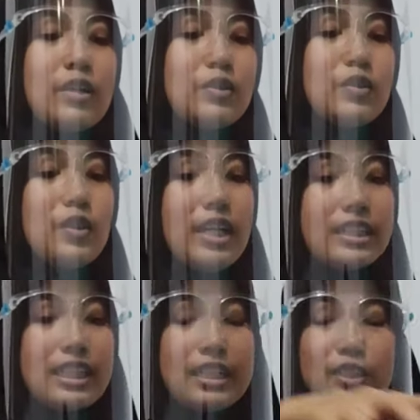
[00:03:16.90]
Untuk
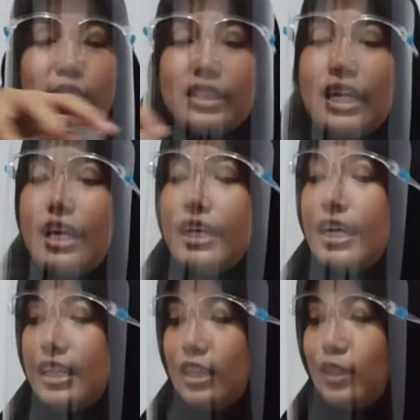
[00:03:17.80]
yang selanjutnya
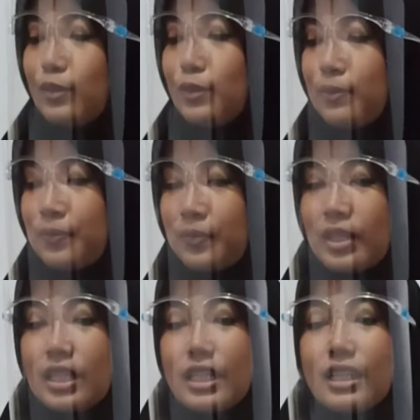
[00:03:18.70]
yaitu
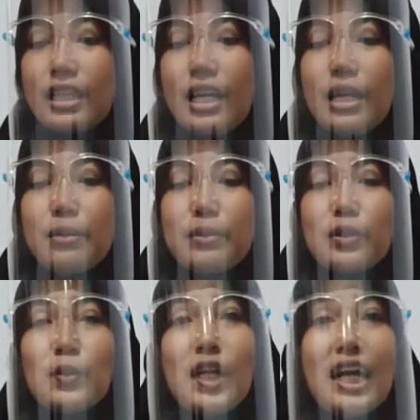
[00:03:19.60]
kita
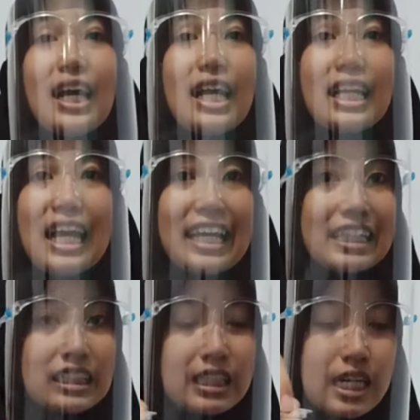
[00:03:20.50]
menggunakan
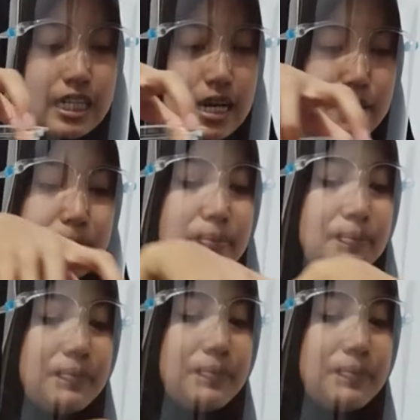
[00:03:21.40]
air garam